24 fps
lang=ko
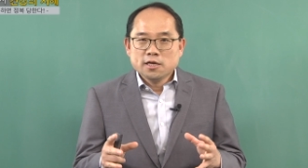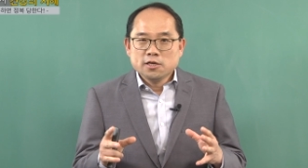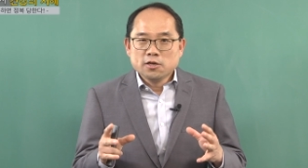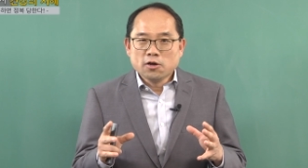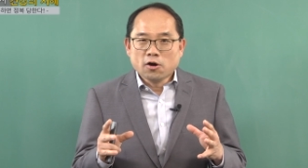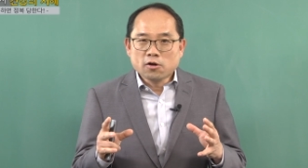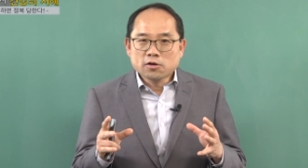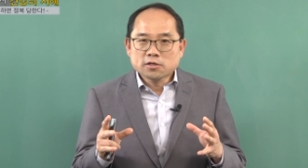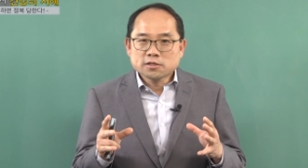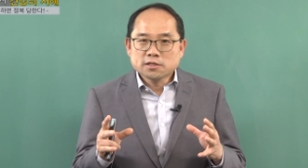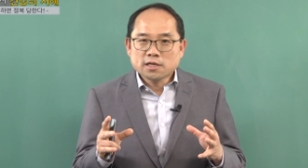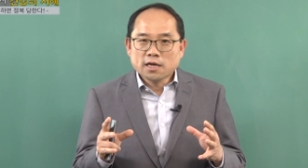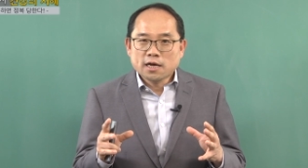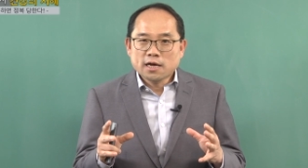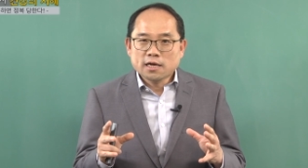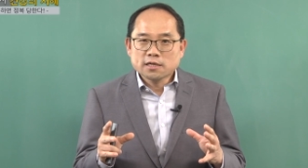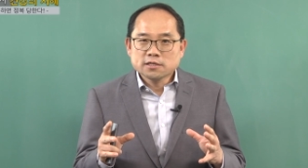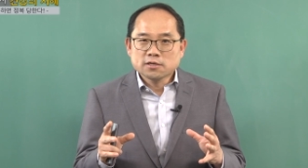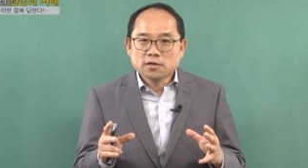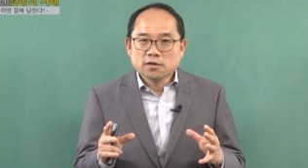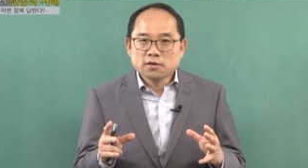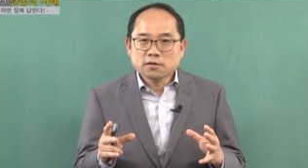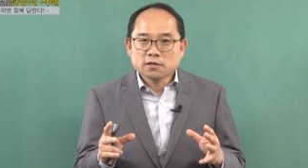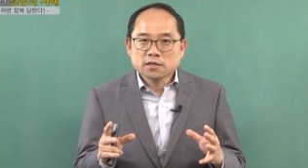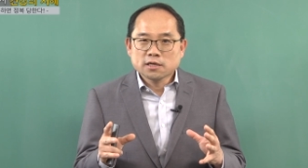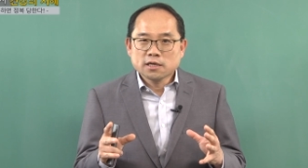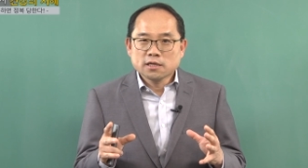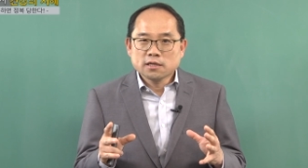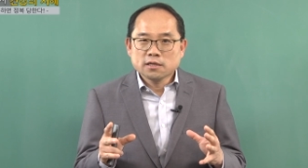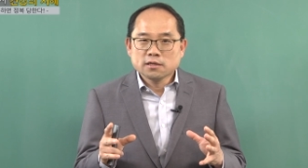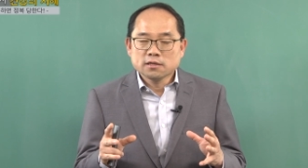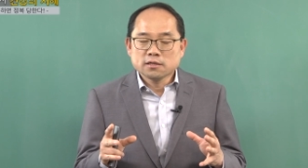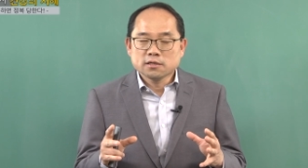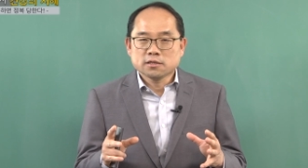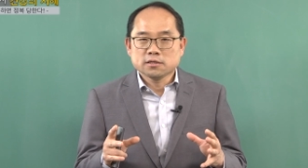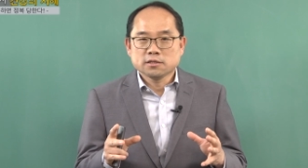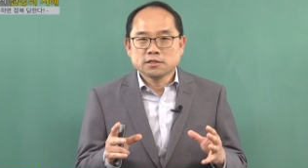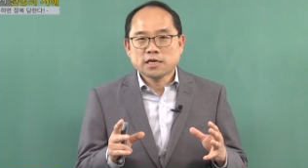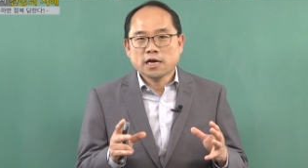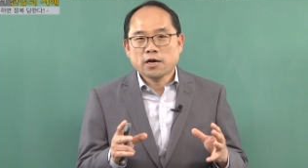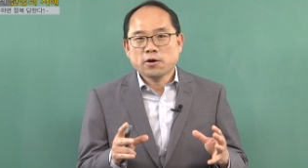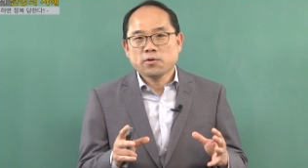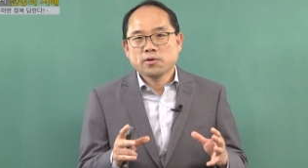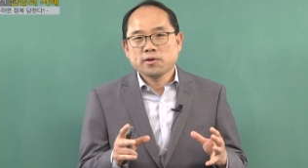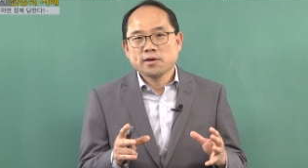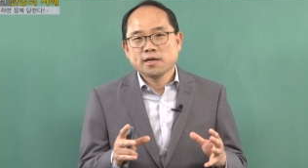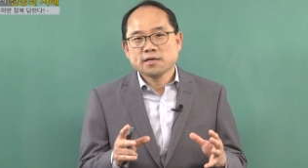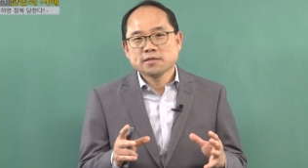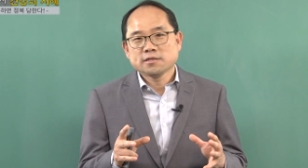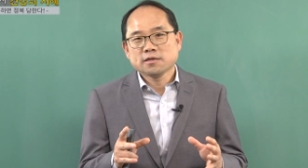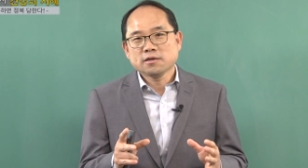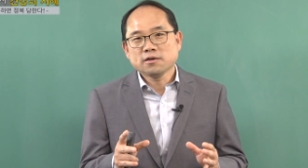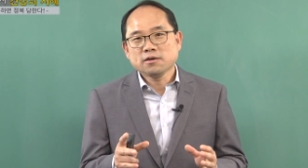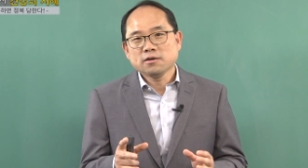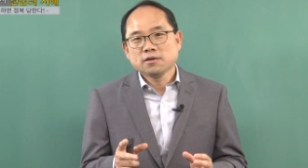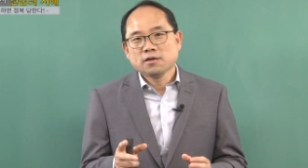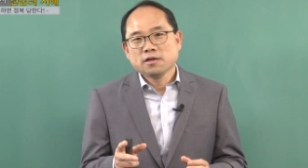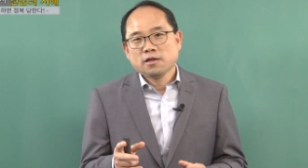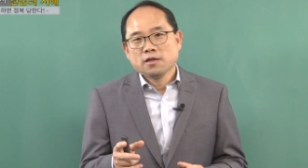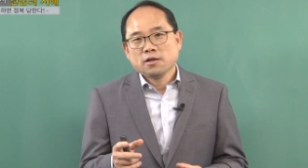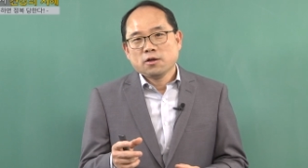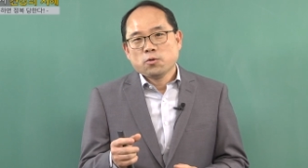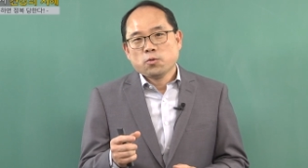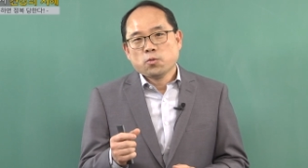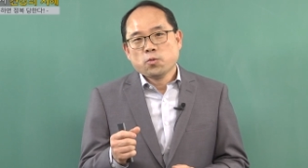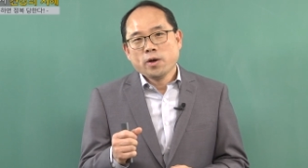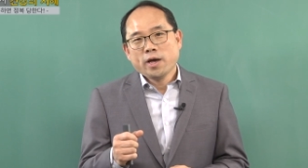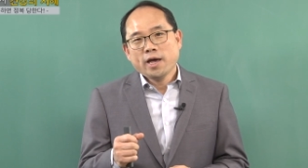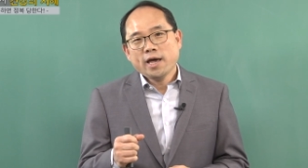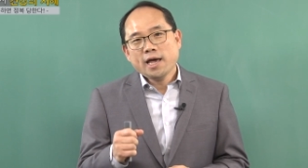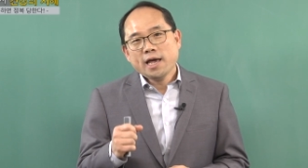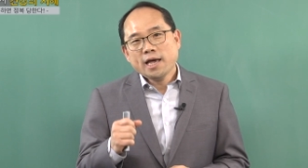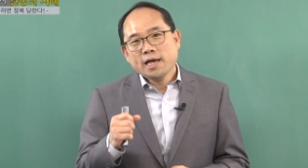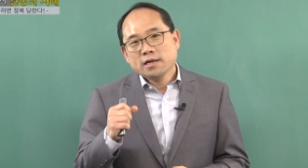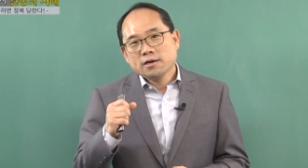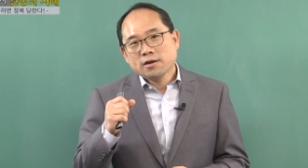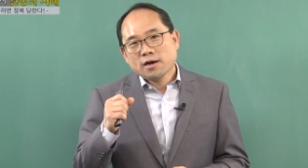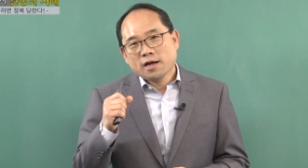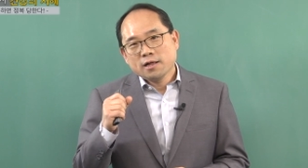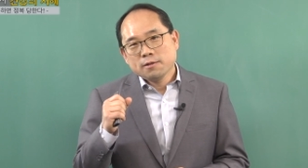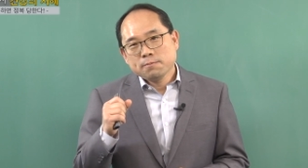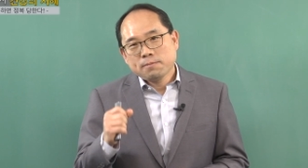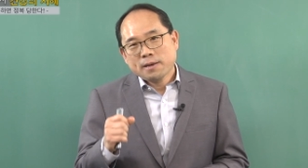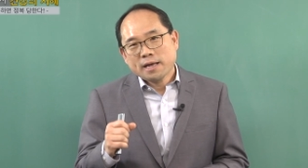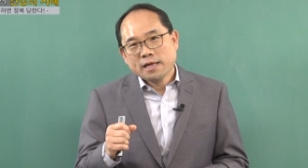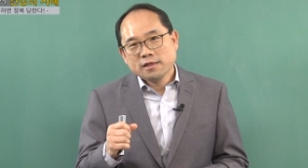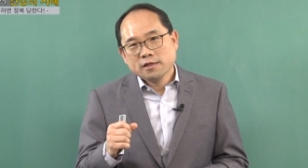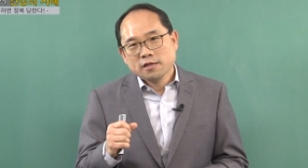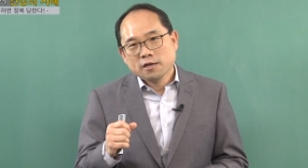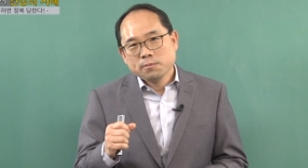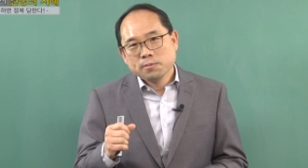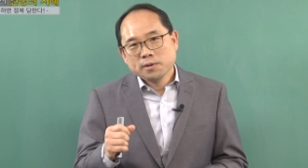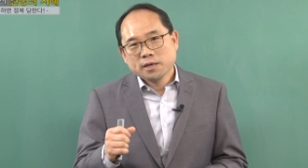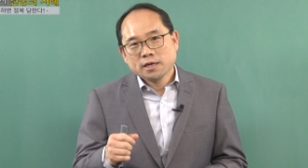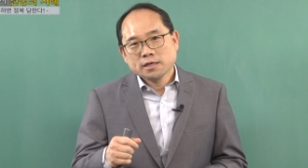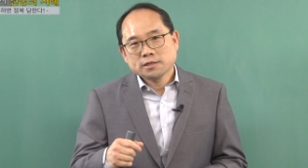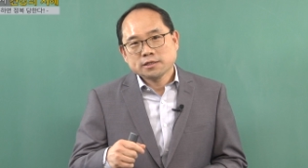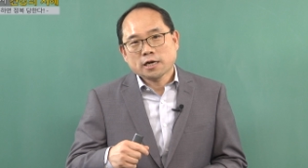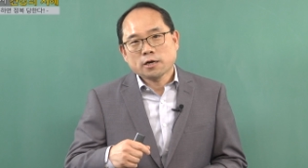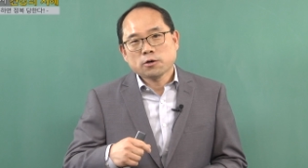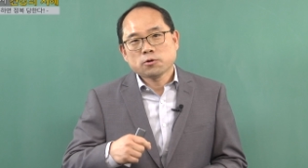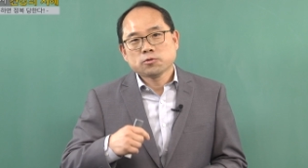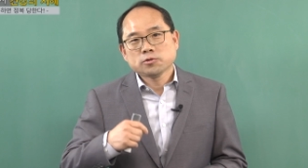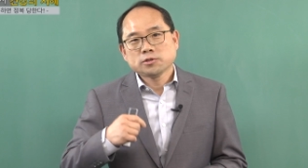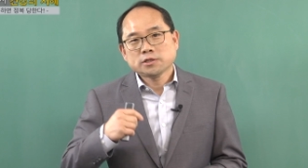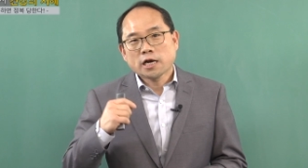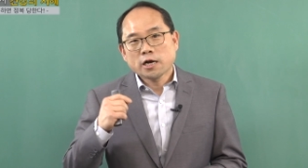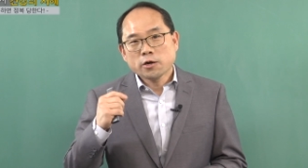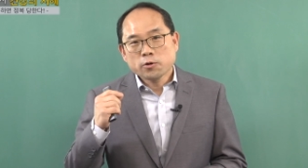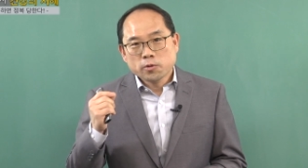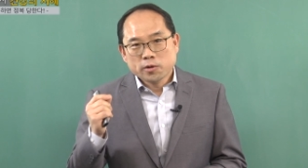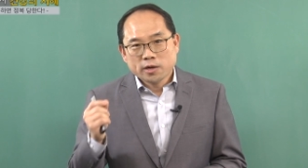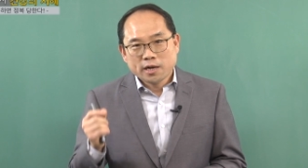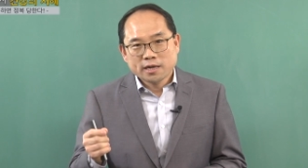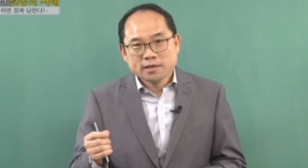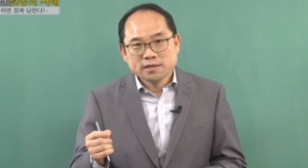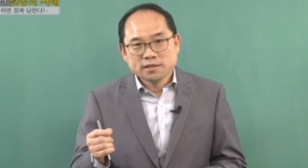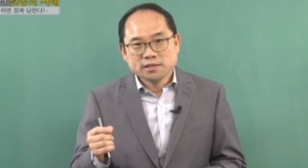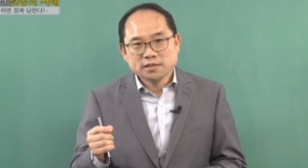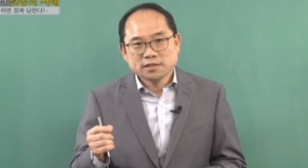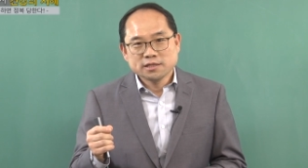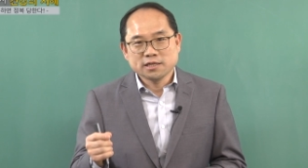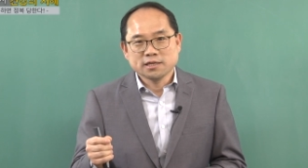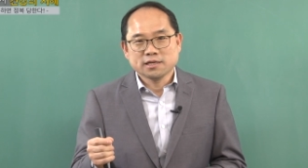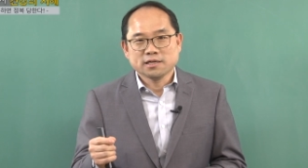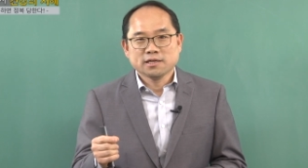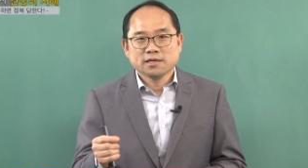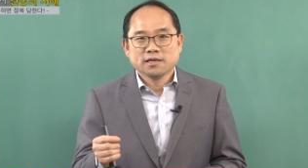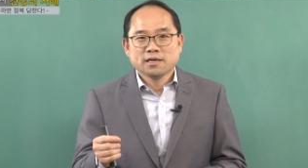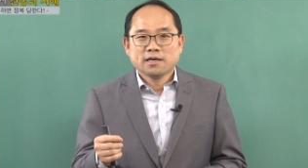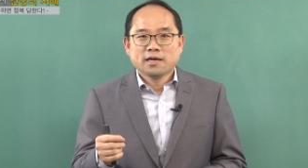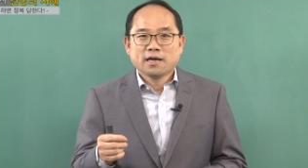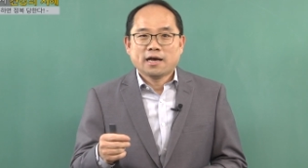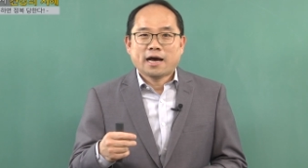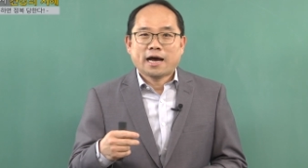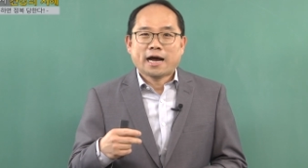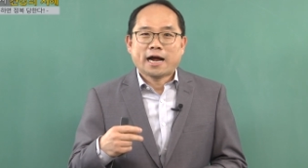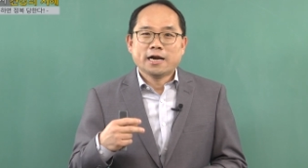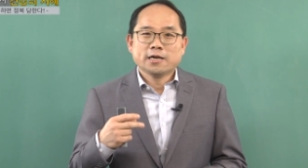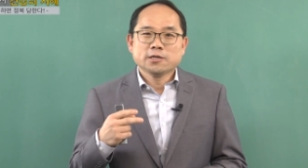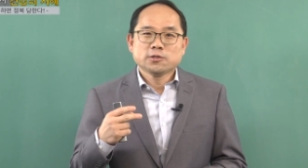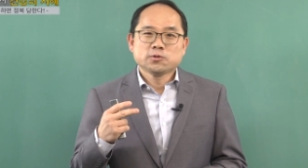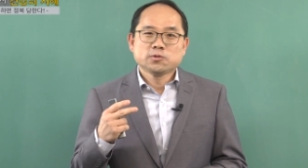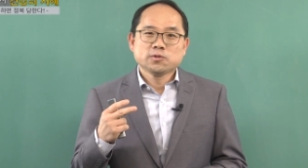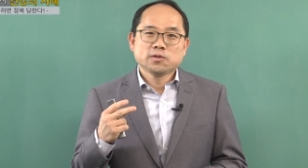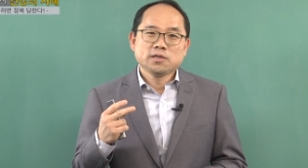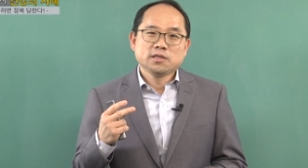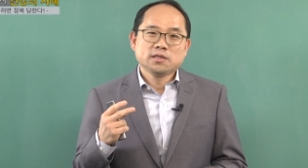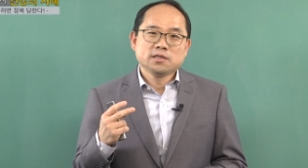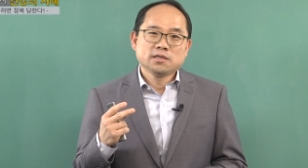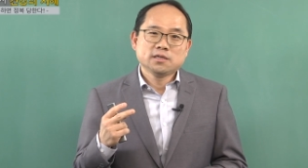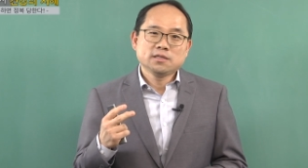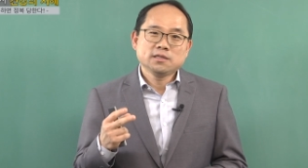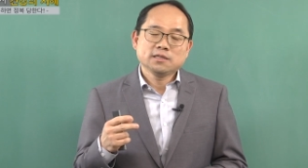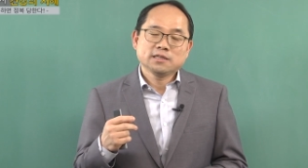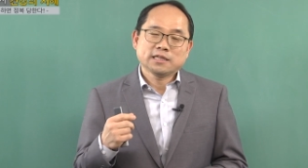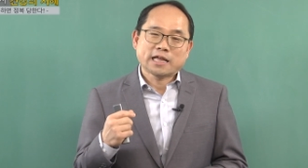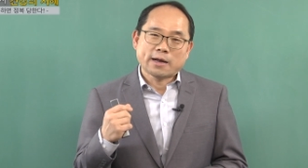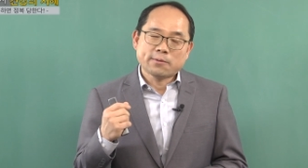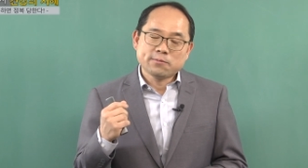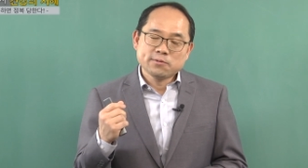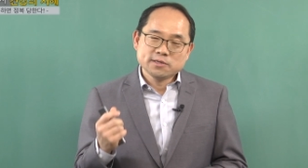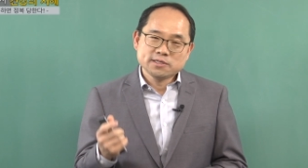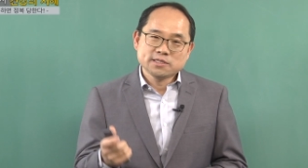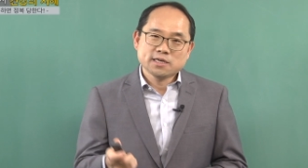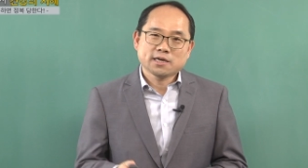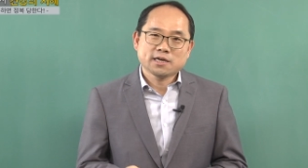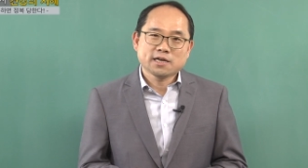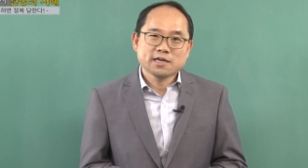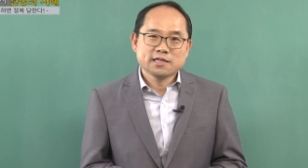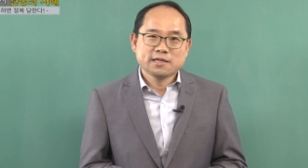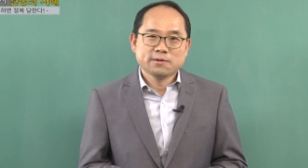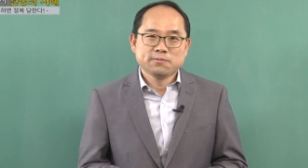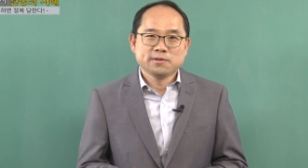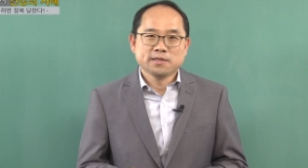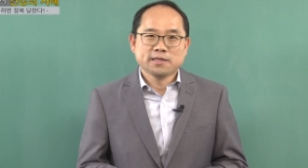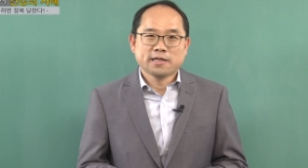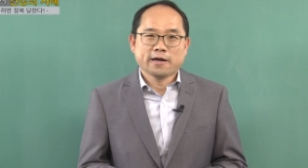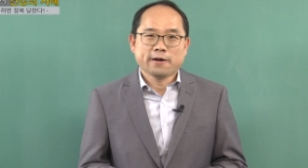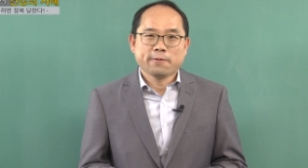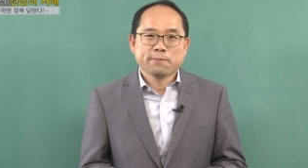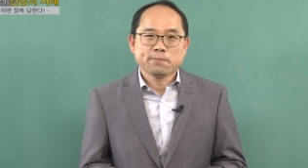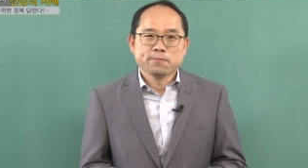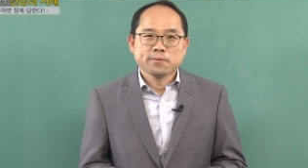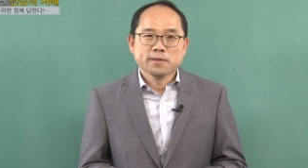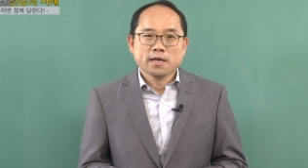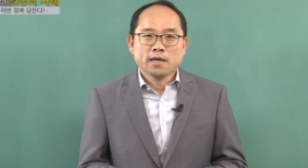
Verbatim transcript: 역사적인 그 차원에서 왜 이러한 팬데믹이 자꾸 창궐하는지 알 수 있는 답을 찾게 됩니다.